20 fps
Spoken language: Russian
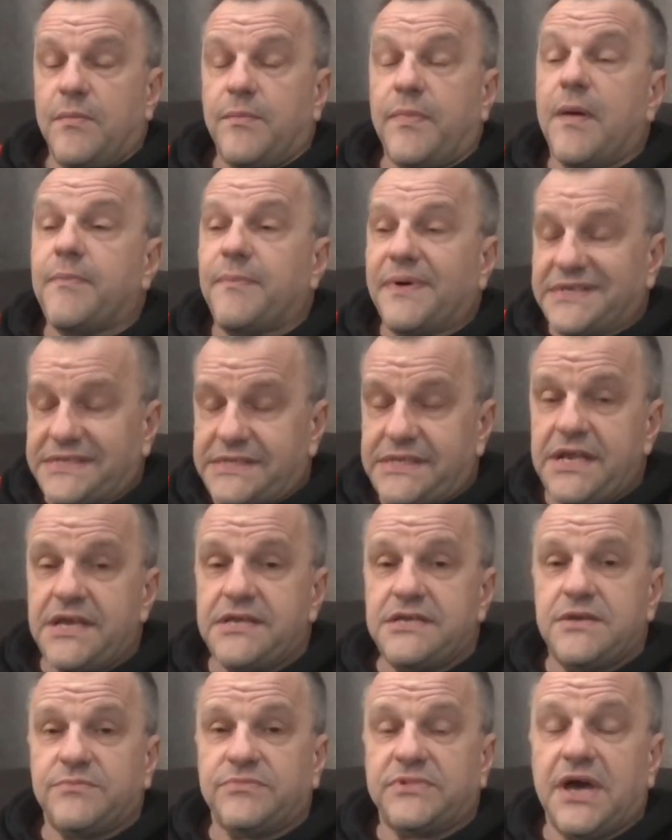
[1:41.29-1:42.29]
По
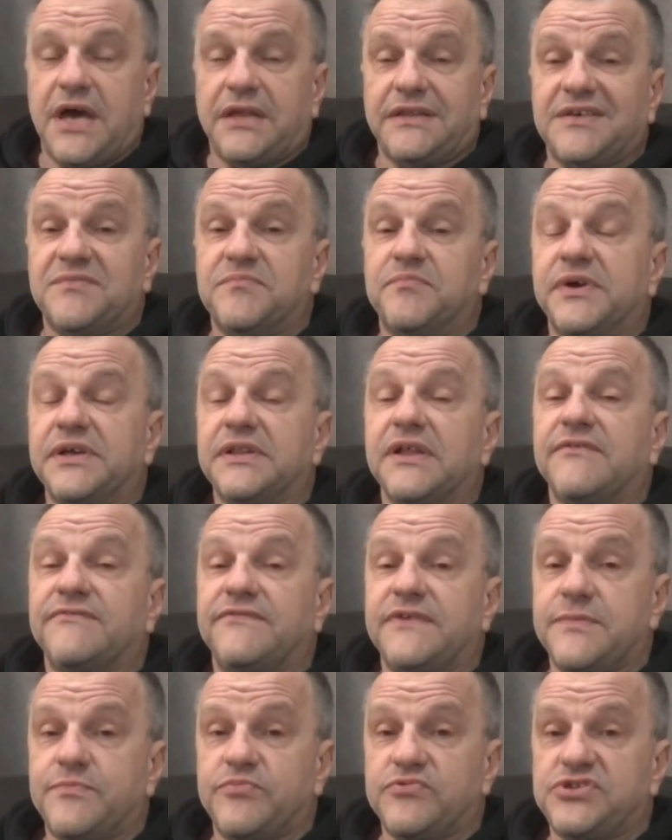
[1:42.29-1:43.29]
последним данным было
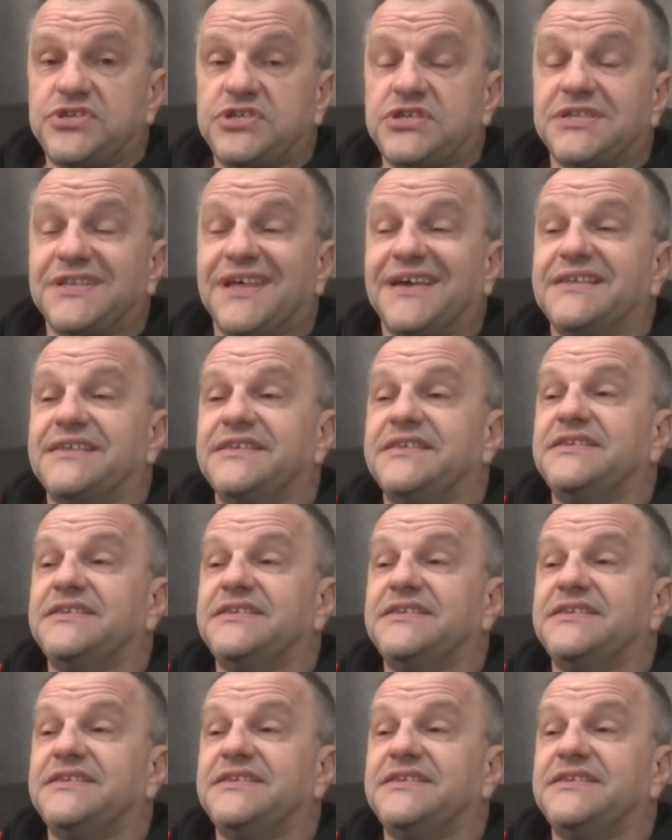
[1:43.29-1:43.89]
выпущено